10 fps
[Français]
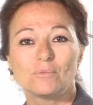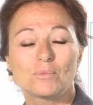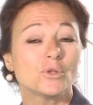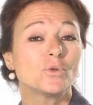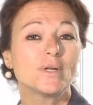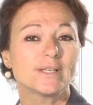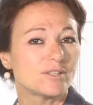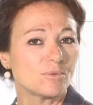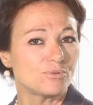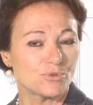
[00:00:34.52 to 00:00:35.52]
Prenons
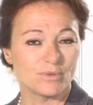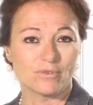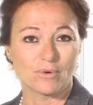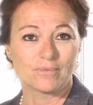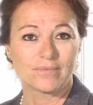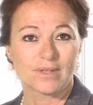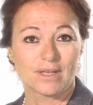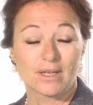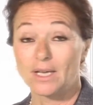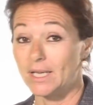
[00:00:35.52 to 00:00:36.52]
l'exemple suivant.
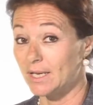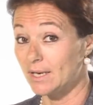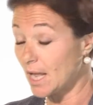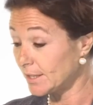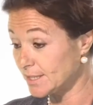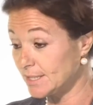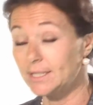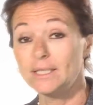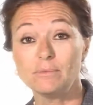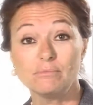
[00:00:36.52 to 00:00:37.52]
Les
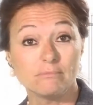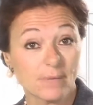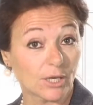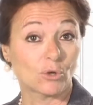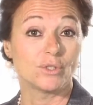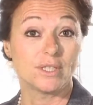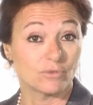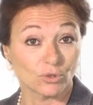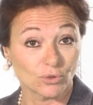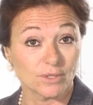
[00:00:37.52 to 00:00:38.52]
lundis, mercredis et
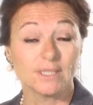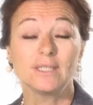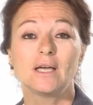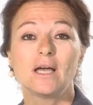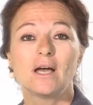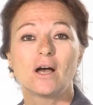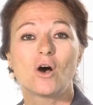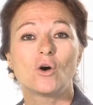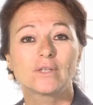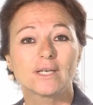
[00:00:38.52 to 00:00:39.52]
vendredis,
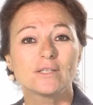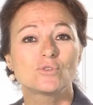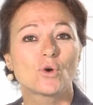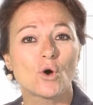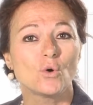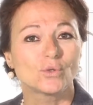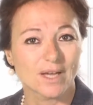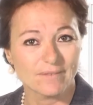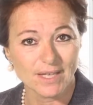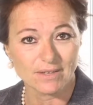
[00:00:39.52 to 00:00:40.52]
André se rend au
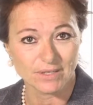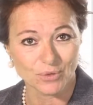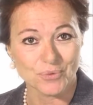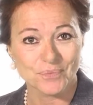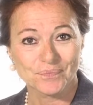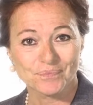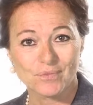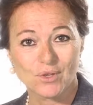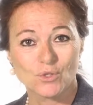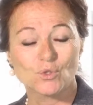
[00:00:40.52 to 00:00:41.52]
travail à vélo.
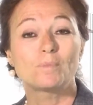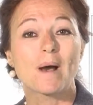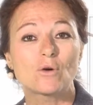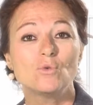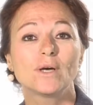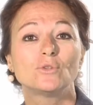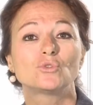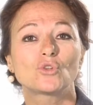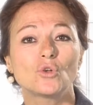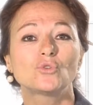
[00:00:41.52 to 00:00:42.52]
Son parcours est de
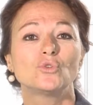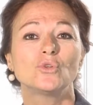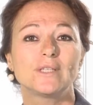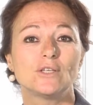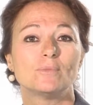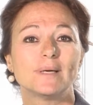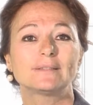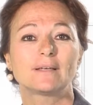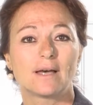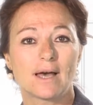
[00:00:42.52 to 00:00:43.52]
32
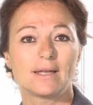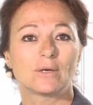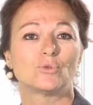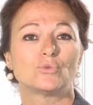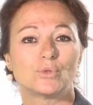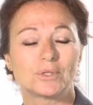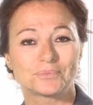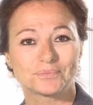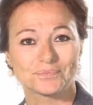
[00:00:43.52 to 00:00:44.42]
km aller-retour.